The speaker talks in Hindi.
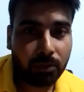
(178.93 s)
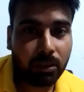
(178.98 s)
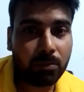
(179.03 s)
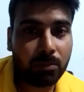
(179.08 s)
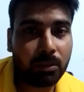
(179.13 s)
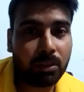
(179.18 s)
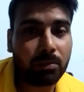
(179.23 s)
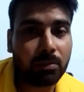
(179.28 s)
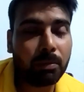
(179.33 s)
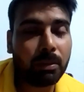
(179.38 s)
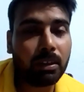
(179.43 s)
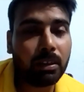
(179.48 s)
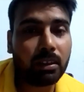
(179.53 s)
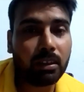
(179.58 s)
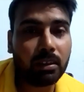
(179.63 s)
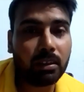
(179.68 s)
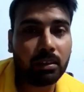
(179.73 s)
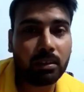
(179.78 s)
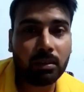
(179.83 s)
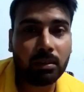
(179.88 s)
ट्वेल्व मंथ में
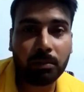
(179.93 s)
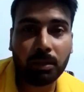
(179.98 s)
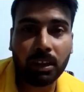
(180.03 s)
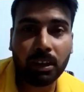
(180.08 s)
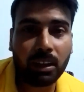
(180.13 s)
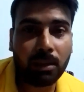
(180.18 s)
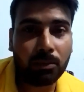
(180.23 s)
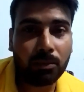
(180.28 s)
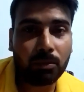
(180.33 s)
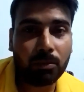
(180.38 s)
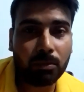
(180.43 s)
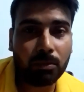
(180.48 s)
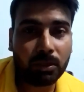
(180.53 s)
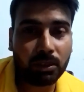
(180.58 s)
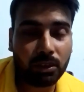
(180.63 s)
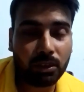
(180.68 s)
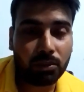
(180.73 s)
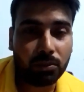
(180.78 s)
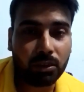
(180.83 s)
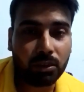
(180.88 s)
आ, मिलेगा आपको वन
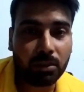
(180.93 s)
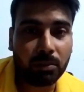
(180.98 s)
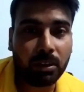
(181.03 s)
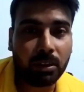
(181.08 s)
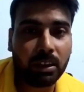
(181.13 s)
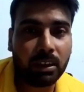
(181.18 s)
मंथ की छुट्टी